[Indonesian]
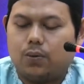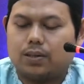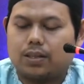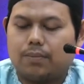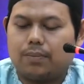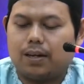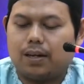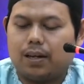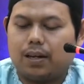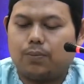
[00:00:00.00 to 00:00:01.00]

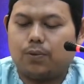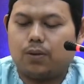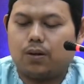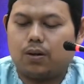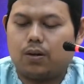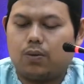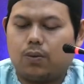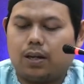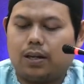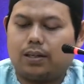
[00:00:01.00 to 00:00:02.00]
wasamaha Abu Hurairah
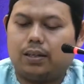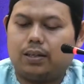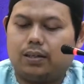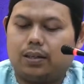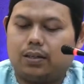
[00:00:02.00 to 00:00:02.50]
walakin